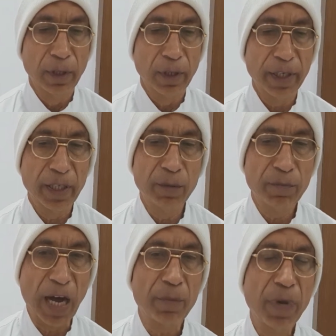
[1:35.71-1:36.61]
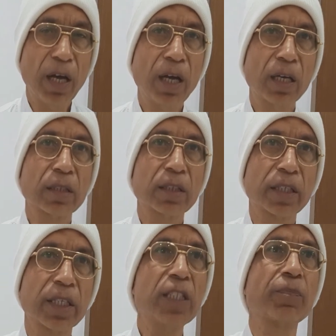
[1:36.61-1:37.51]
लेकिन बाबा
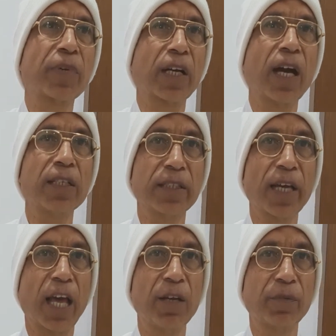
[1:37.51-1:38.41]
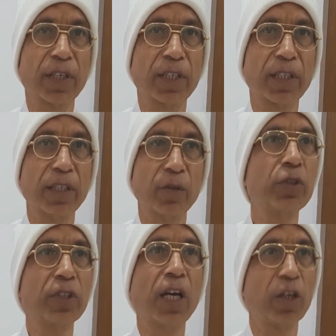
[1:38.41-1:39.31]
किस प्रकार से हेल्प करते हैं
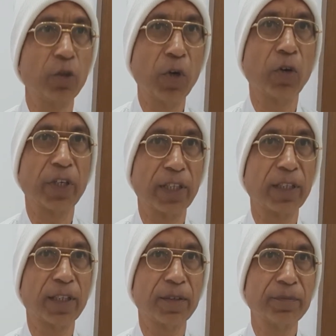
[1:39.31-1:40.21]
उसका अनुभव नहीं था